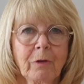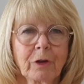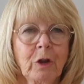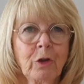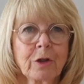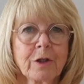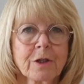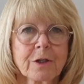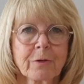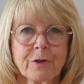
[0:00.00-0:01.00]
teraz
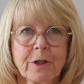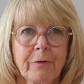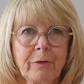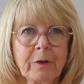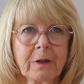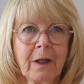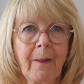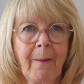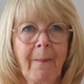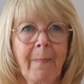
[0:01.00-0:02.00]

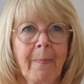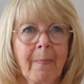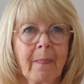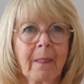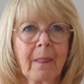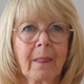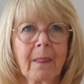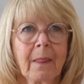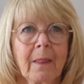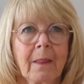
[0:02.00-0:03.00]
możesz poszukać
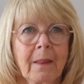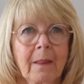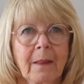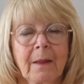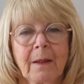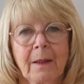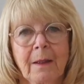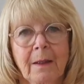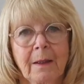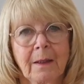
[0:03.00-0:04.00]
jakiejś kartki
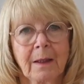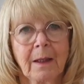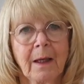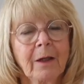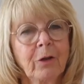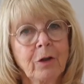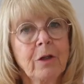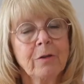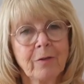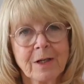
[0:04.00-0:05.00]
papieru i
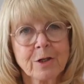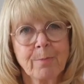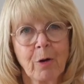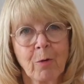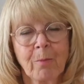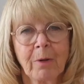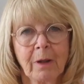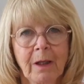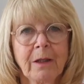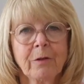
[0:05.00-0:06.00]
kredek. I
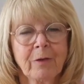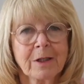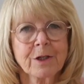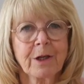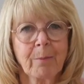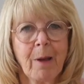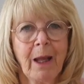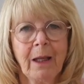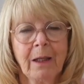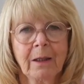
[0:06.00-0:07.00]
kiedy znajdziesz
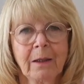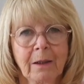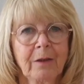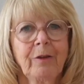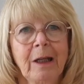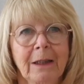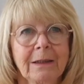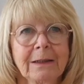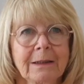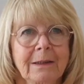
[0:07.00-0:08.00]
już kartkę
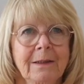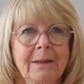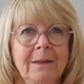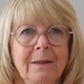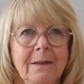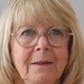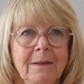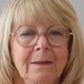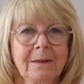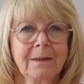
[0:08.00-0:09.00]
papieru i
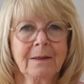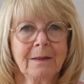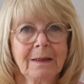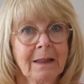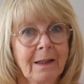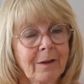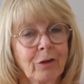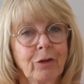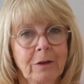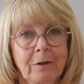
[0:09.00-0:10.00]
kredki, możesz
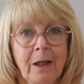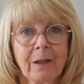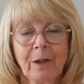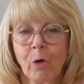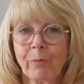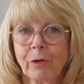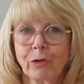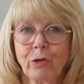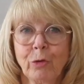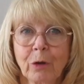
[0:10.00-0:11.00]
narysować drzewo
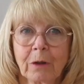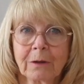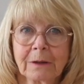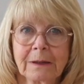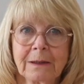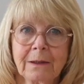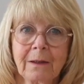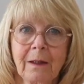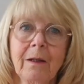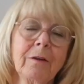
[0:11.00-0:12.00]
życzeń i swoje
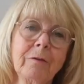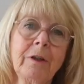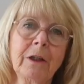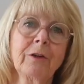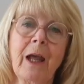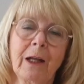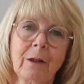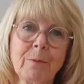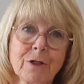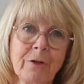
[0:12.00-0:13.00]
życzenie,
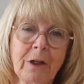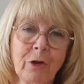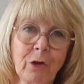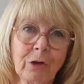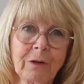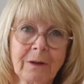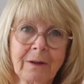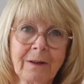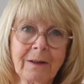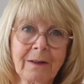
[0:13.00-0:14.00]
całkowicie na swój
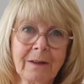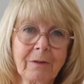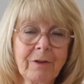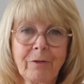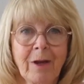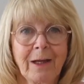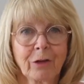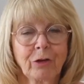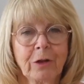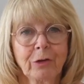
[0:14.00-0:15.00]
sposób. I
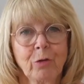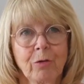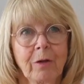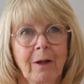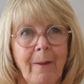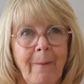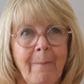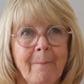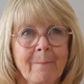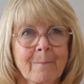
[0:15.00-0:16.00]
jeśli chcesz, możesz
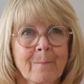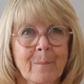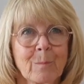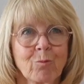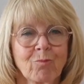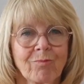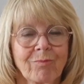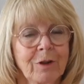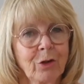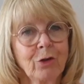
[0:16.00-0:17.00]
wysłać ten
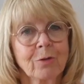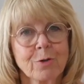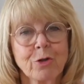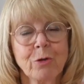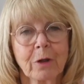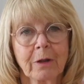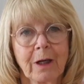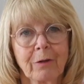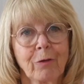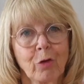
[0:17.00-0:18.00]
rysunek. Będzie mi
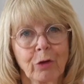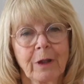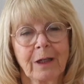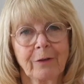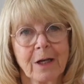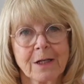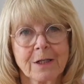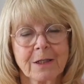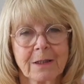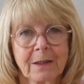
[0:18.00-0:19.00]
wtedy bardzo miło.
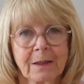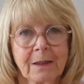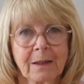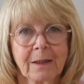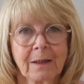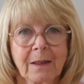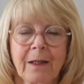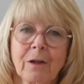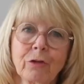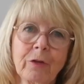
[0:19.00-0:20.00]

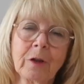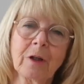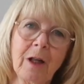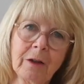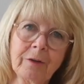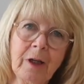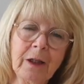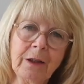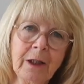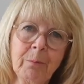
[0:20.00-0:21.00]
Możesz wysłać go na
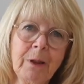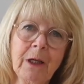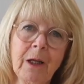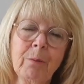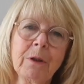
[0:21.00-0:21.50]
ten adres.